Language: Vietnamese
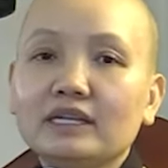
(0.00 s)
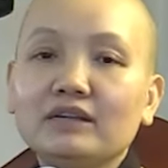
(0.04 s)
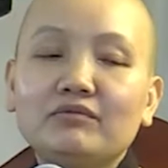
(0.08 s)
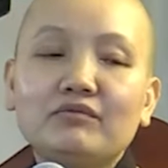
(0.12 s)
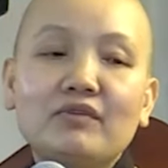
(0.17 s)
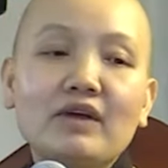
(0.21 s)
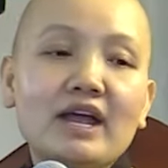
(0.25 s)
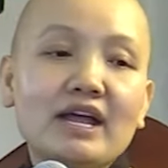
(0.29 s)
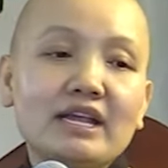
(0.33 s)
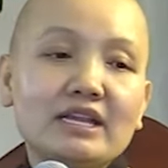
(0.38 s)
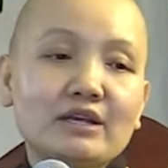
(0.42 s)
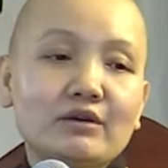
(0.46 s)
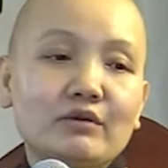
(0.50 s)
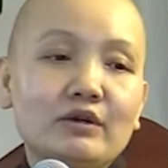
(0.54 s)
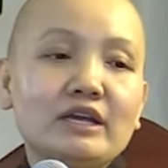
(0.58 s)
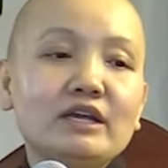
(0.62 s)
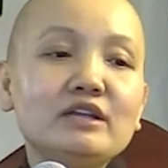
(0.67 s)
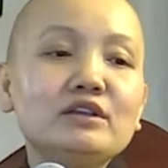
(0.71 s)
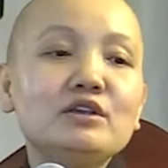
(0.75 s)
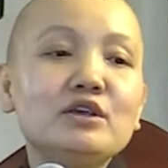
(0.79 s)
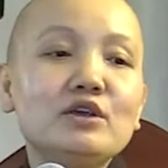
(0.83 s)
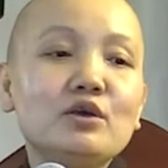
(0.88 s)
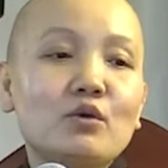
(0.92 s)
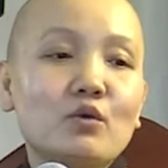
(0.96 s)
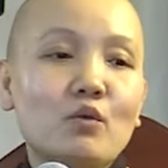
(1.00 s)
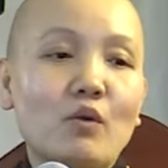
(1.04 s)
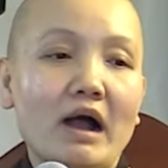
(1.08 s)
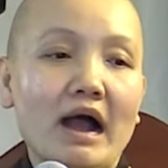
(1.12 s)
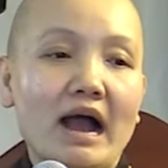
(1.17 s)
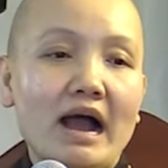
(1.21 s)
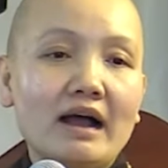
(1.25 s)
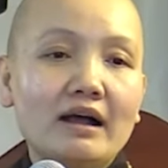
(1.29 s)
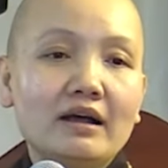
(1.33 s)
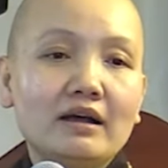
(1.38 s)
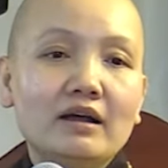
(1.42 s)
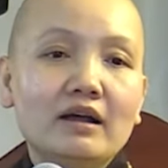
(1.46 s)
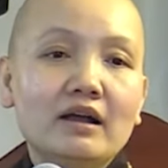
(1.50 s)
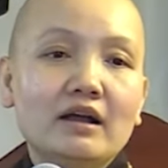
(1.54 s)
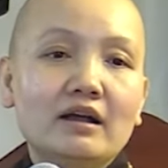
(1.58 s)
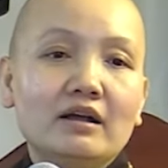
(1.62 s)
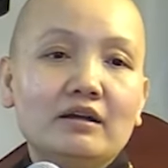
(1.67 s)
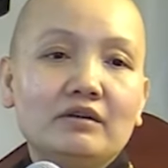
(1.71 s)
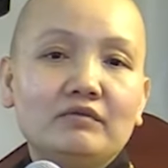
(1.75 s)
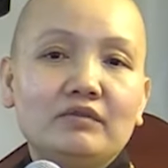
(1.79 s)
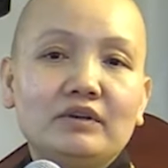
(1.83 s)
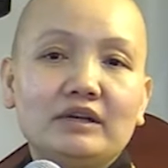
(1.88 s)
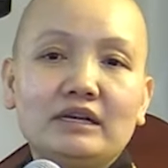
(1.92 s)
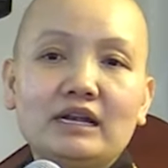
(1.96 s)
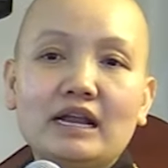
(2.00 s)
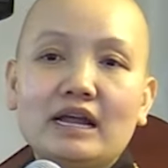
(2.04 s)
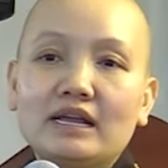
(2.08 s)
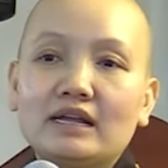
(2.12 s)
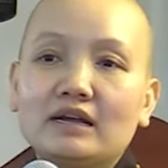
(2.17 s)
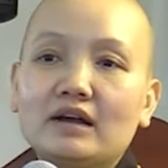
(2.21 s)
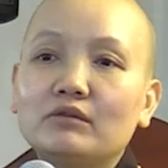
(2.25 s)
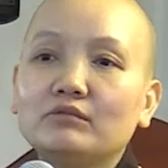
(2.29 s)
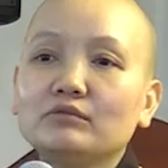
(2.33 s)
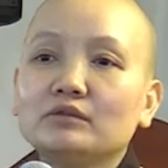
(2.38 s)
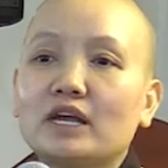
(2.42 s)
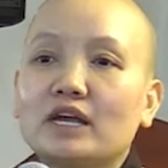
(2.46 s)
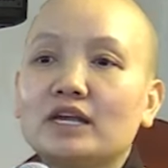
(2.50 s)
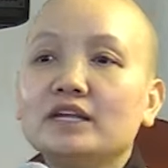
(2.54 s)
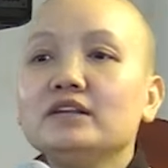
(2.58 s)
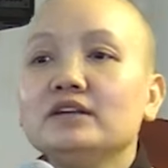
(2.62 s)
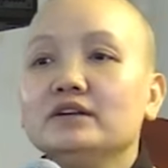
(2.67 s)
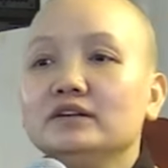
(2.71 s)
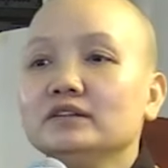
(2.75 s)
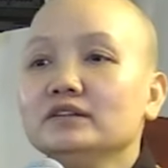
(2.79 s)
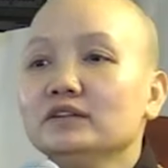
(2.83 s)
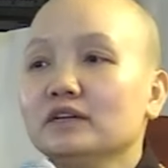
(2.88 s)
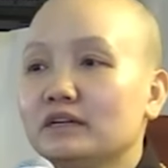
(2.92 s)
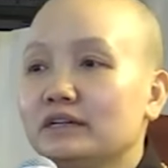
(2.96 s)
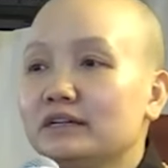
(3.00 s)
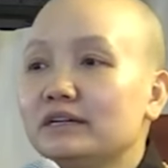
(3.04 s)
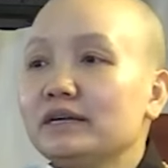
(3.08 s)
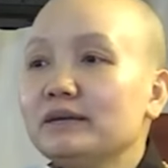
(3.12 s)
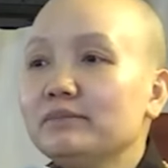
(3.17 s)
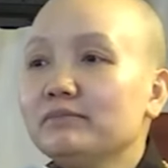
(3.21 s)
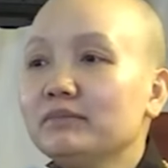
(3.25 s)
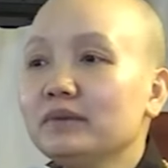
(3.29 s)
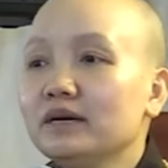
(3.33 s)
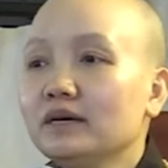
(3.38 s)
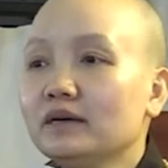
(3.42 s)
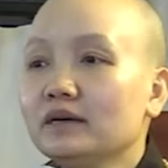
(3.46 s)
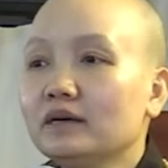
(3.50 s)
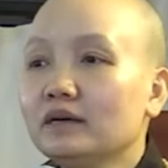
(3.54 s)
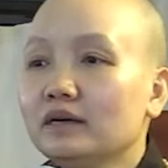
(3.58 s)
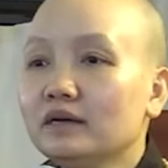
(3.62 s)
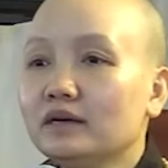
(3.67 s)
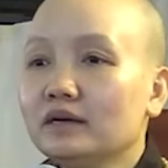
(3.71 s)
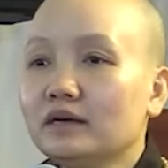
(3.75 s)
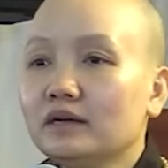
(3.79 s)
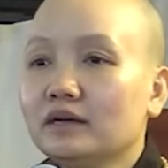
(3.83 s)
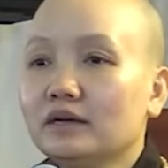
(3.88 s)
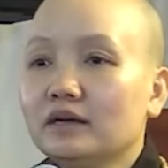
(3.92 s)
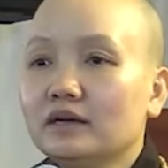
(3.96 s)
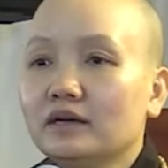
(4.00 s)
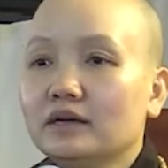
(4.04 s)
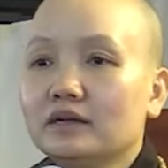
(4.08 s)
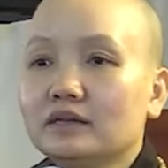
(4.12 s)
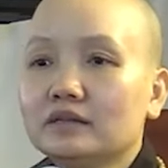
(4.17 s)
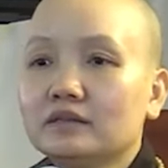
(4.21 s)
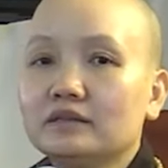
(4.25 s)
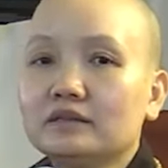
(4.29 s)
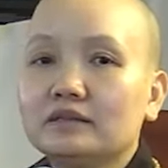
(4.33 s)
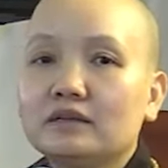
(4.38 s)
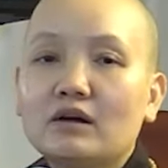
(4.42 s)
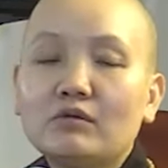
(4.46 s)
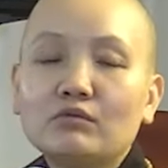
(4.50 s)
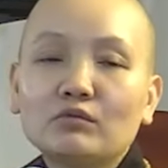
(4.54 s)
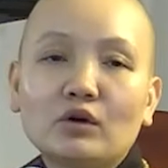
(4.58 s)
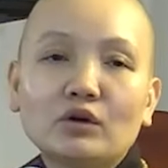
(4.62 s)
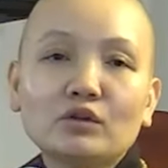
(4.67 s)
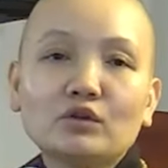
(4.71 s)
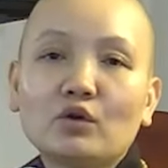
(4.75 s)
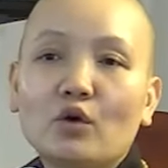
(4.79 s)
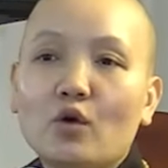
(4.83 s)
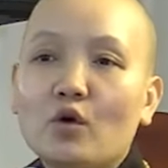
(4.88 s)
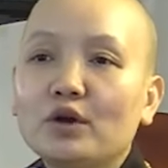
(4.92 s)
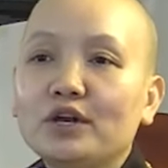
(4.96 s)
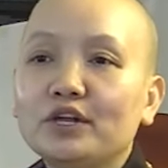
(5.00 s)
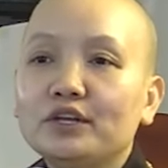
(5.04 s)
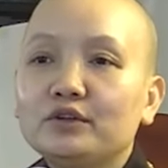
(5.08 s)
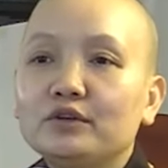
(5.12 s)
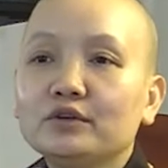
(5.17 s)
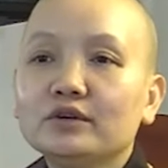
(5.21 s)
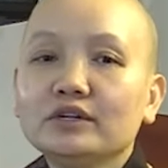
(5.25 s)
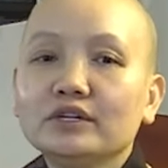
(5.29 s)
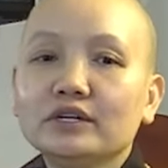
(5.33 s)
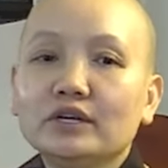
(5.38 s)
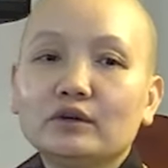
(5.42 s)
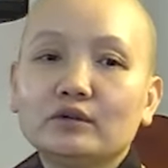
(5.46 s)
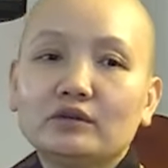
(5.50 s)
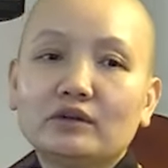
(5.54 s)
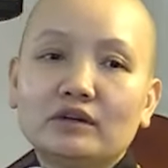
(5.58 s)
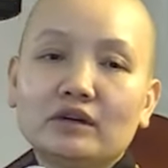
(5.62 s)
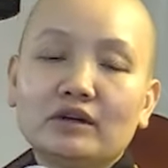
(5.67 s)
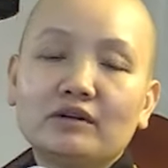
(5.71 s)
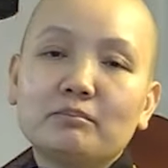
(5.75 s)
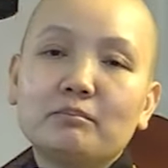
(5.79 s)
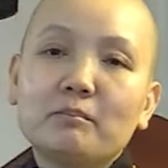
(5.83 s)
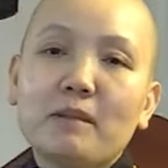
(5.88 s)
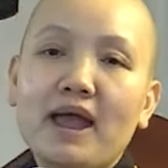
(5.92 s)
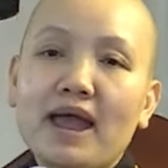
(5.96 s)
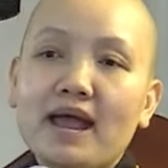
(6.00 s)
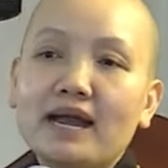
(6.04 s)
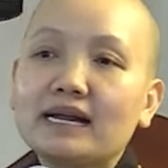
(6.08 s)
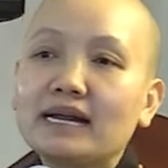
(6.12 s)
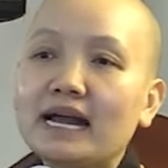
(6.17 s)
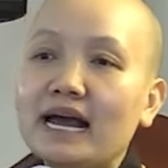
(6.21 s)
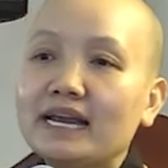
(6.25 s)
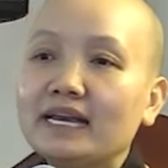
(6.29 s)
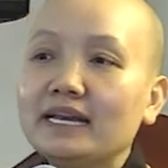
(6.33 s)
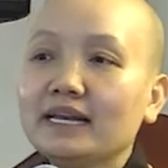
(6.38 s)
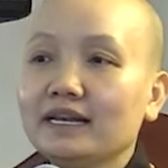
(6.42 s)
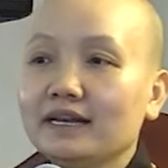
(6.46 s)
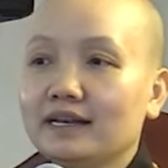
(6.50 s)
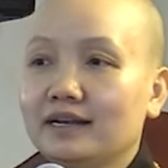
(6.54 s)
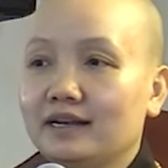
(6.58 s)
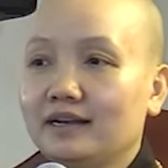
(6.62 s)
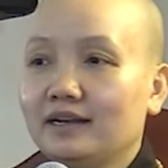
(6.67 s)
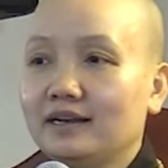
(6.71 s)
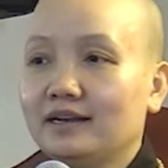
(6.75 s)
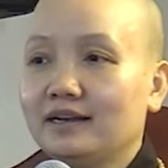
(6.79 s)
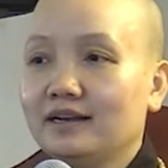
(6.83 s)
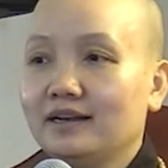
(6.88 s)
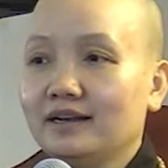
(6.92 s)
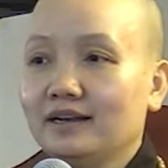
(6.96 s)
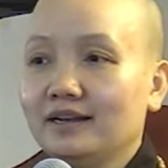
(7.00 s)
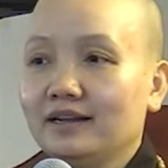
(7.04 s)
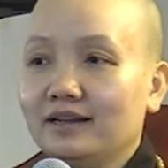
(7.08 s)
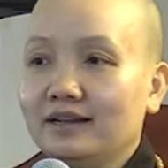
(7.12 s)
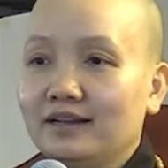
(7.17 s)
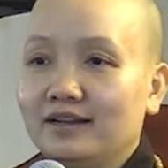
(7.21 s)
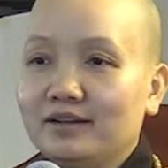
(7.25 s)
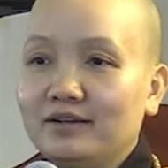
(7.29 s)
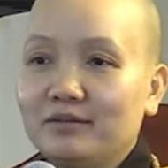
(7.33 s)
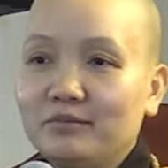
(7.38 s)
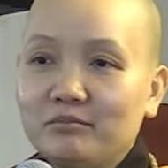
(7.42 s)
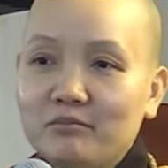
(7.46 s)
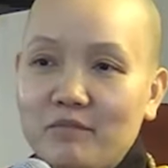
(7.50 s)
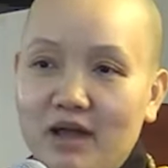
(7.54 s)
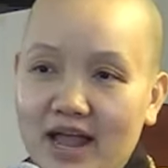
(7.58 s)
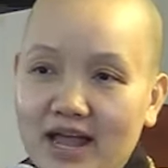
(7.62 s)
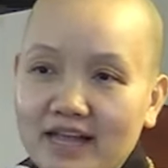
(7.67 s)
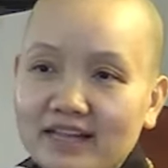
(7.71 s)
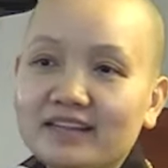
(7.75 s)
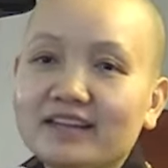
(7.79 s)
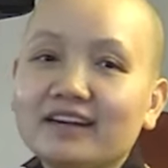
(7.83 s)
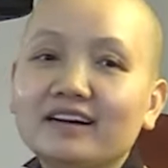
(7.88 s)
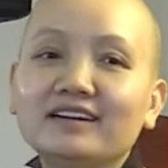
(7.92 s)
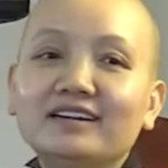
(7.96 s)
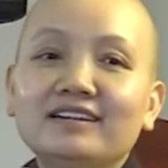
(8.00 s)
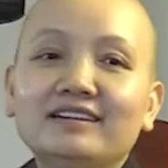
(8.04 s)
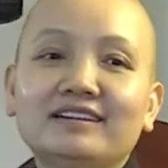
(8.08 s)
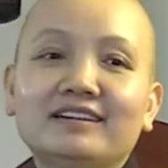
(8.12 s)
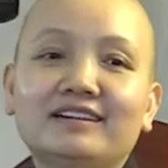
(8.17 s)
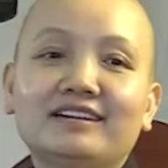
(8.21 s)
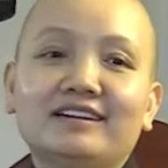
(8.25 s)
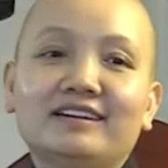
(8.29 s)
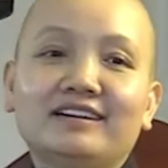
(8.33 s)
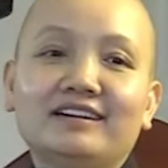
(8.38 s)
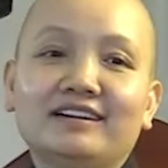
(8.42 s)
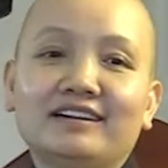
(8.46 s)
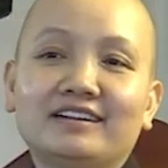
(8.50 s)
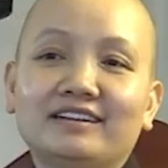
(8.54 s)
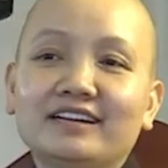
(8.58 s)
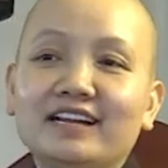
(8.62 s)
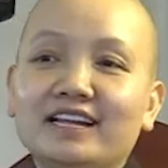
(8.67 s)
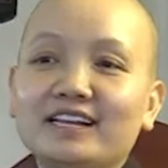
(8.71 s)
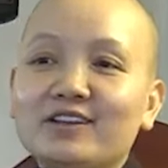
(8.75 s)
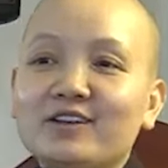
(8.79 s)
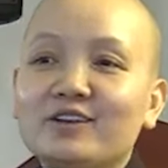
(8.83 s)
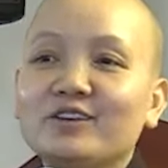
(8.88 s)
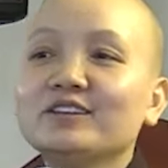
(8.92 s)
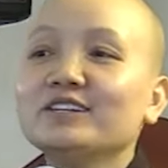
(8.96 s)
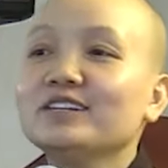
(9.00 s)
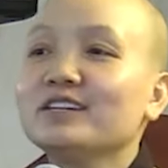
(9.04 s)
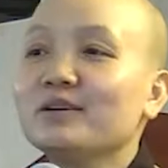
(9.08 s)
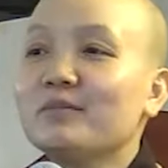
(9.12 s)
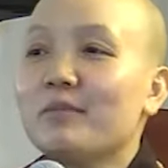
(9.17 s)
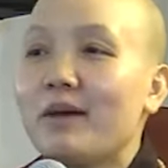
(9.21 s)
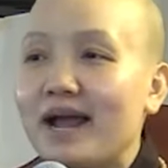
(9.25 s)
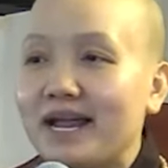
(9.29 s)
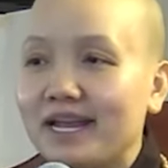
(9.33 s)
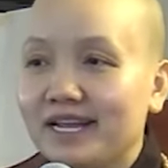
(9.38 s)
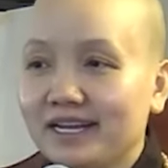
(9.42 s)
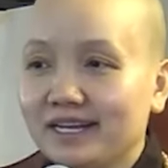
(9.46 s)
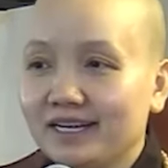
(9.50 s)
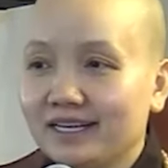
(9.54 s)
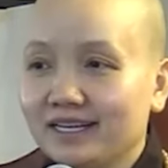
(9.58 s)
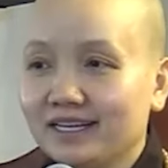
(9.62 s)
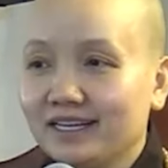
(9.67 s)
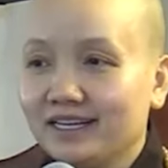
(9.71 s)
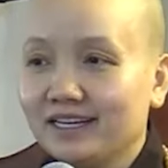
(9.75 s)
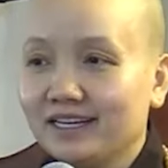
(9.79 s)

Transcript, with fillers: Thì về nhiều khi nhiều quá, vị này không thể giữ được chim á, không có chỗ để chứa nhiều, cho nên bẻ cánh, bẻ chân để cho nó đừng có bay.